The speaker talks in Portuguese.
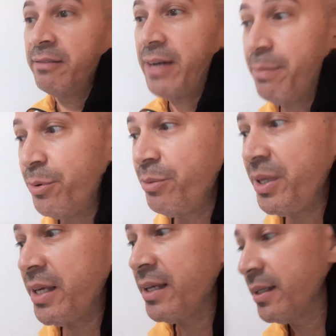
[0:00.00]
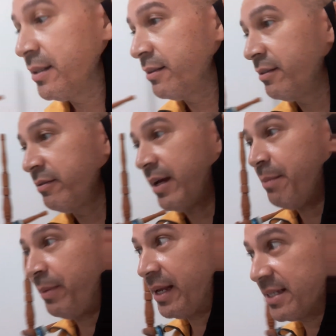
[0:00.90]
vai por mim, hein? Vai
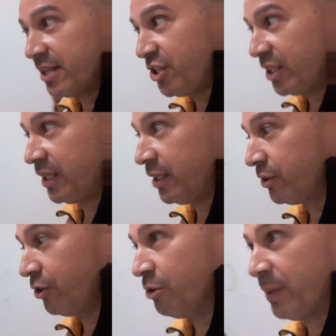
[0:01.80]
pela essa dica aqui que eu tô te